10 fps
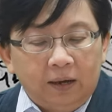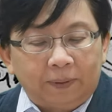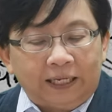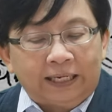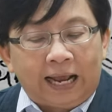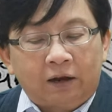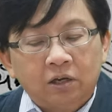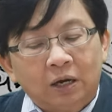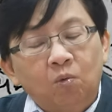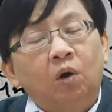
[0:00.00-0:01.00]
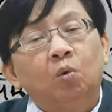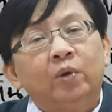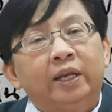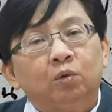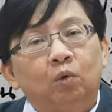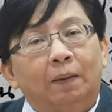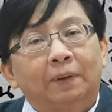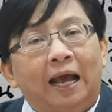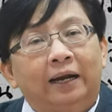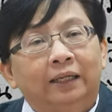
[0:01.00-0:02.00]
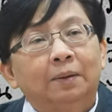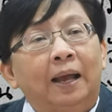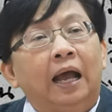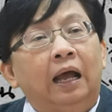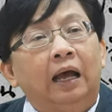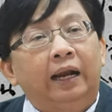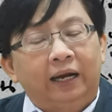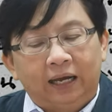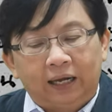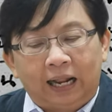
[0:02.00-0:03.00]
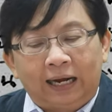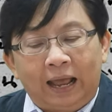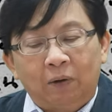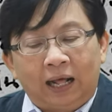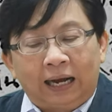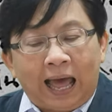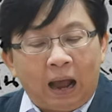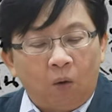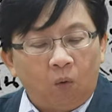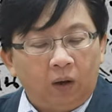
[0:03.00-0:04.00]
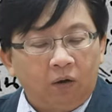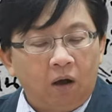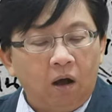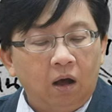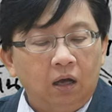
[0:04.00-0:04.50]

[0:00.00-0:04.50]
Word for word: ประเทศไทยก็ยังวนเวียนอยู่กับการรัฐประหารนะคะครั้งแล้วครั้งเล่าแล้วก็